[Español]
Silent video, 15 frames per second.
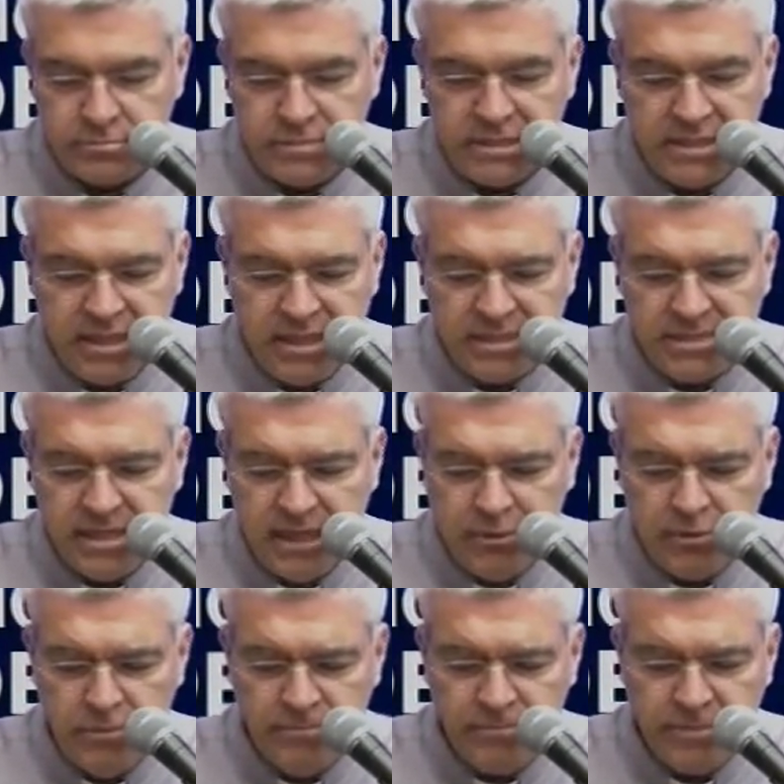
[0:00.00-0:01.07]

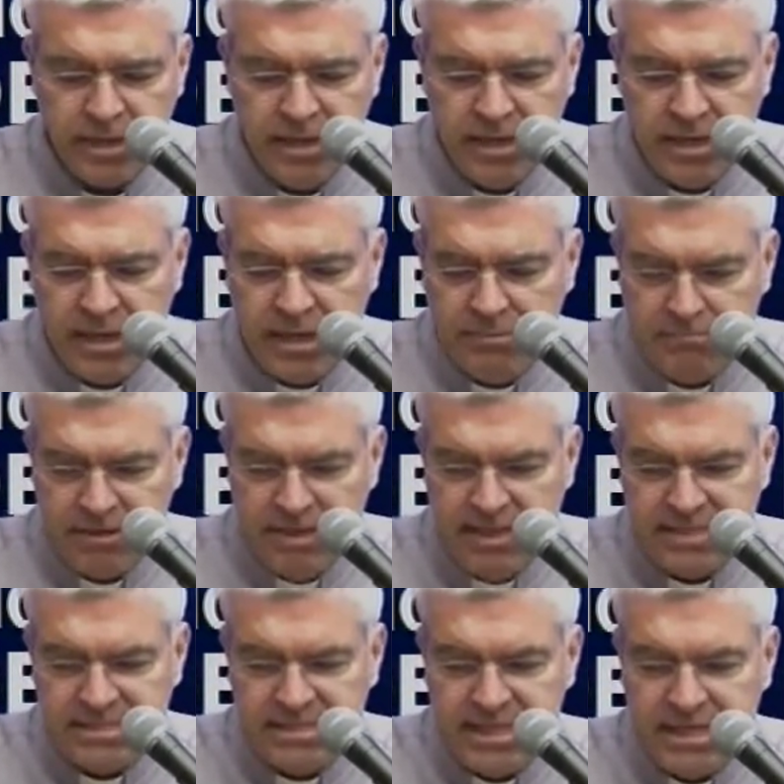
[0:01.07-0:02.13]
Tercero, viene
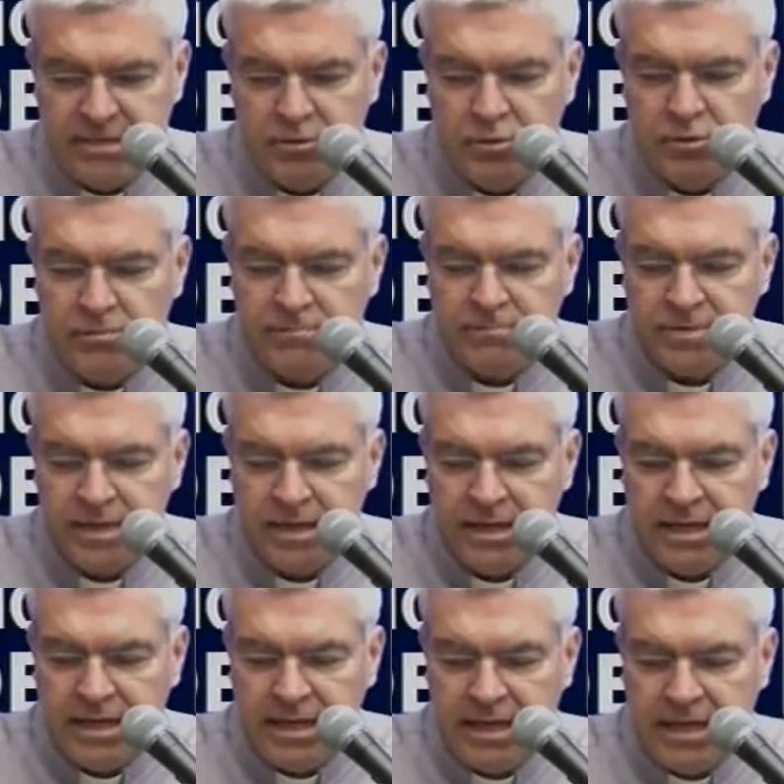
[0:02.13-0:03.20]
siendo
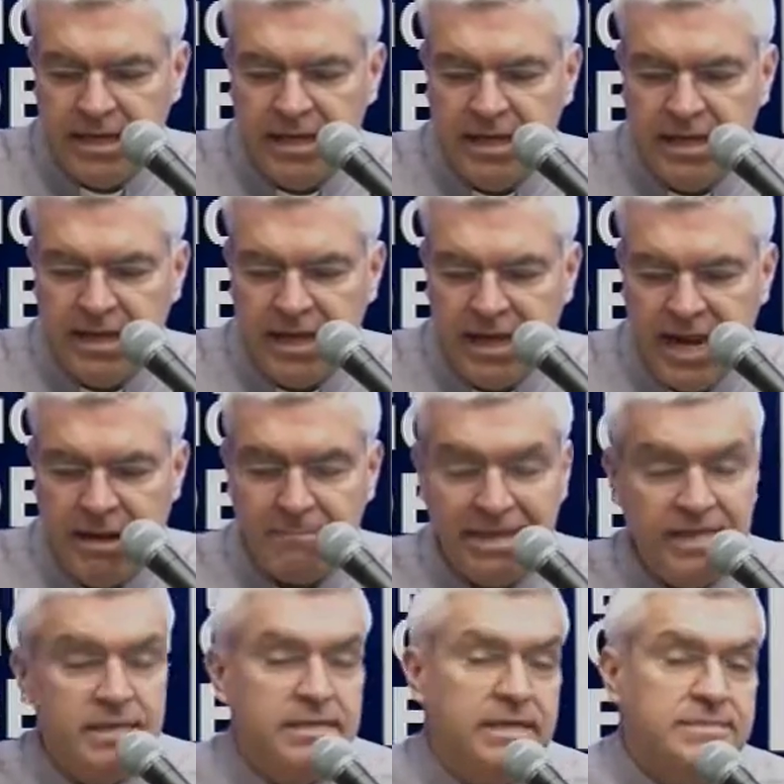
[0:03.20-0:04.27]
la
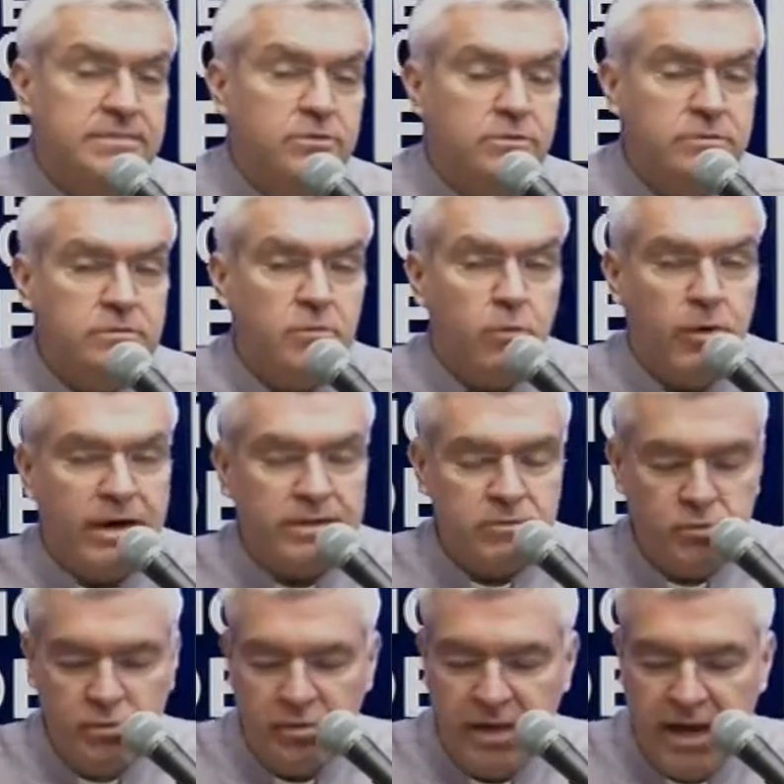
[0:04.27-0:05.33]
meditación,
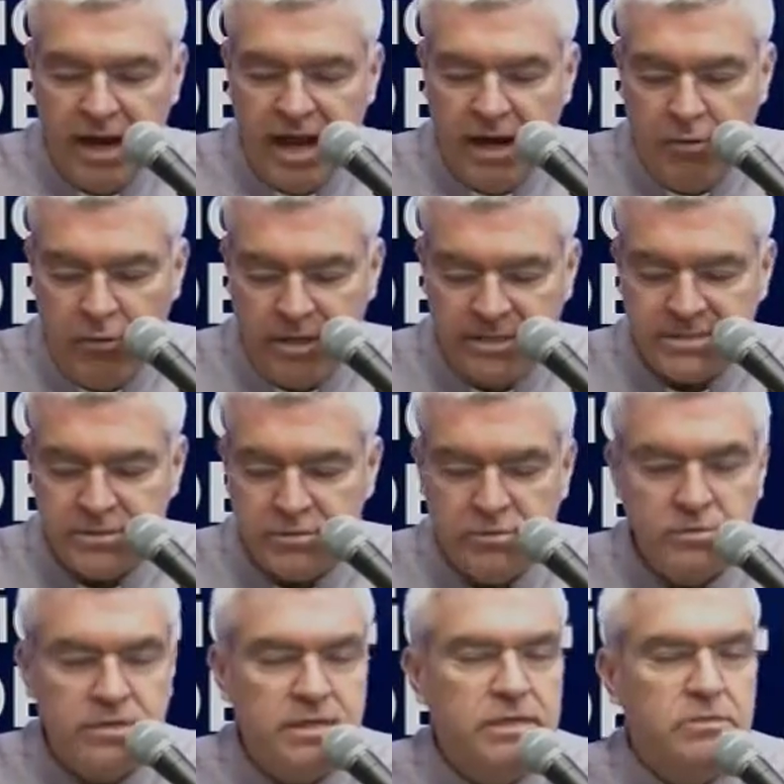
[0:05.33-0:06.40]
cuarto, la oración,
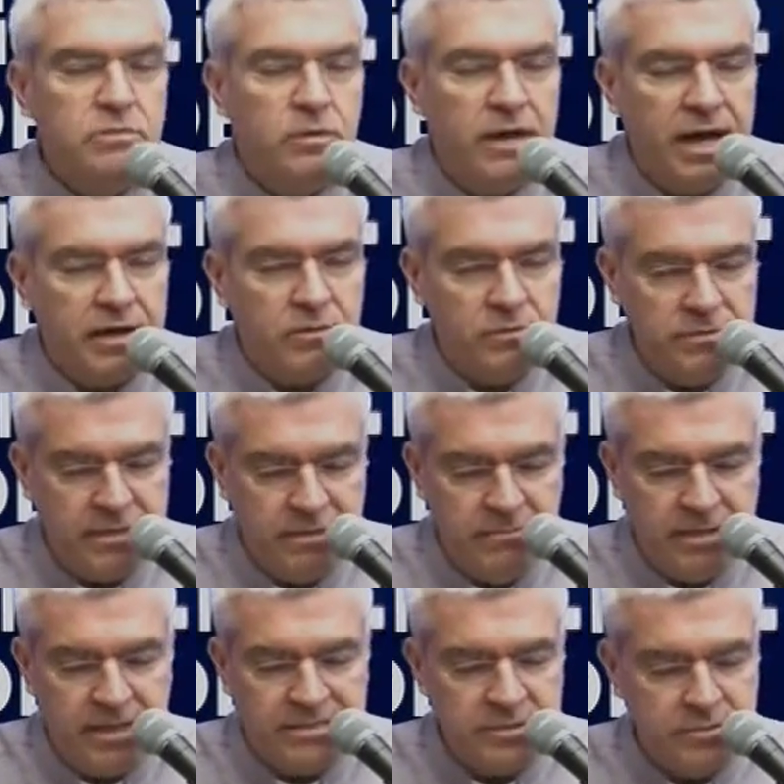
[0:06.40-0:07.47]
quinto, la
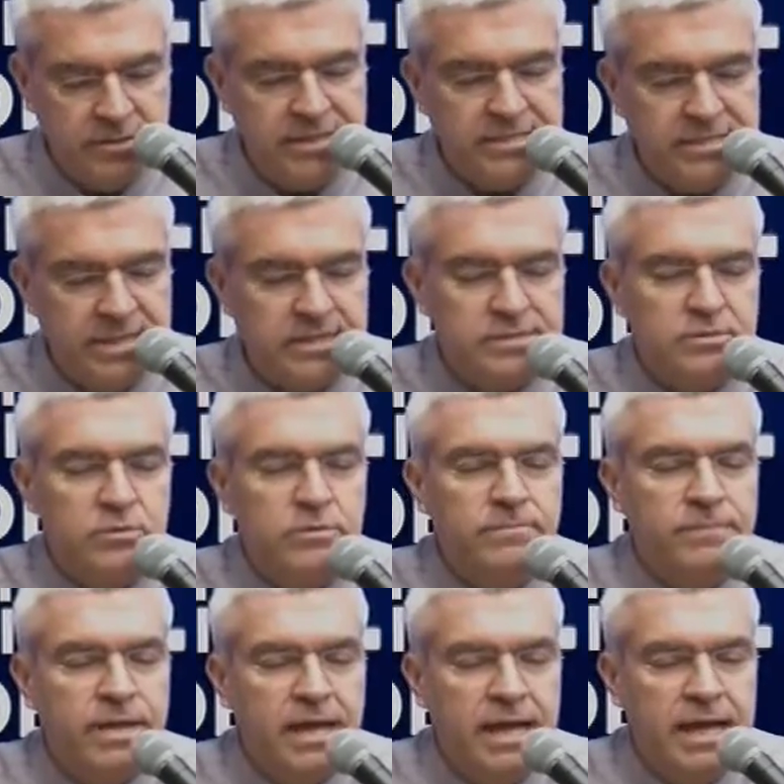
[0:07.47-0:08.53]
contemplación y sexto,
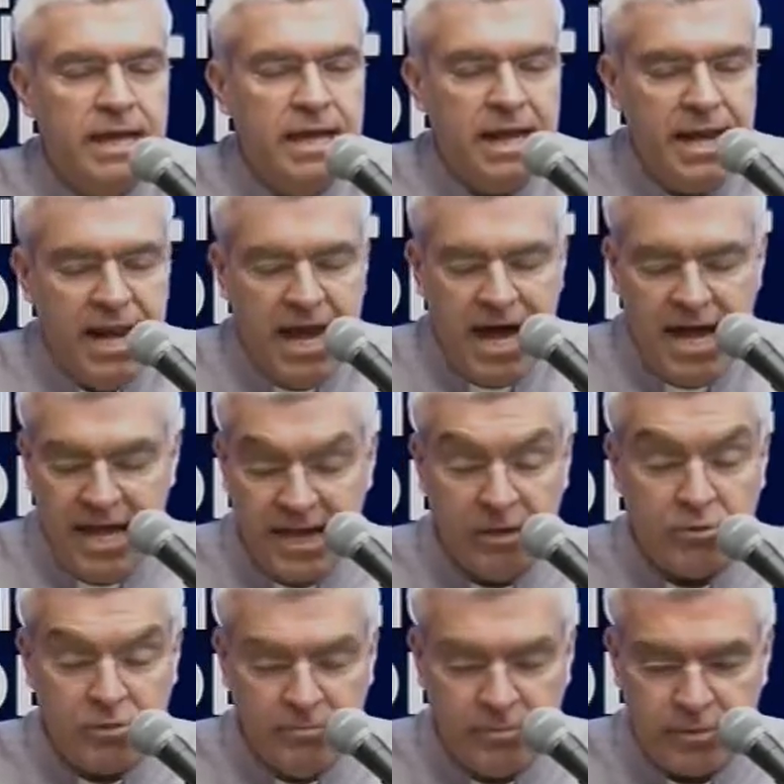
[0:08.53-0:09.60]
la, el
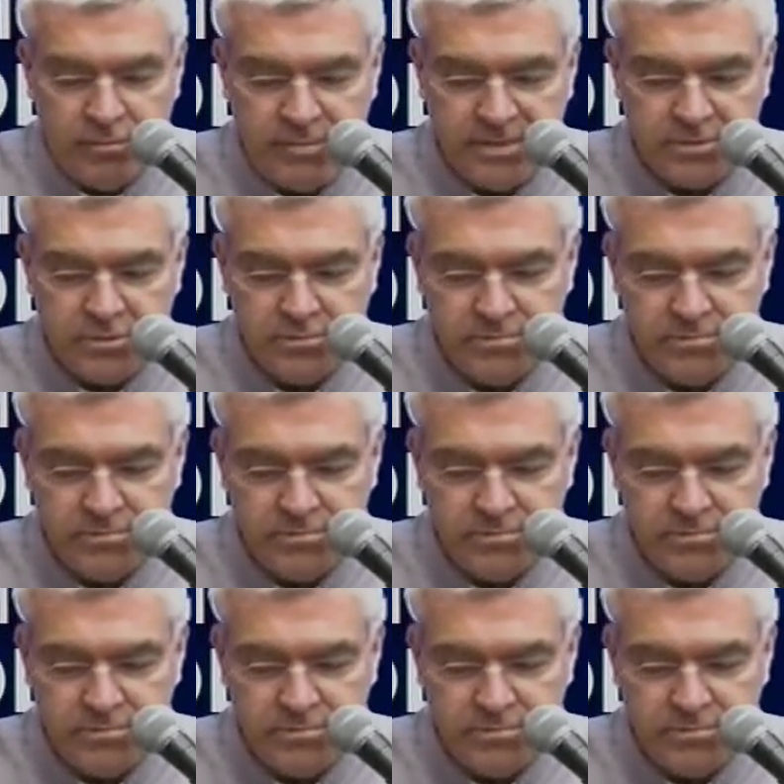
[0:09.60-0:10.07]
compromiso.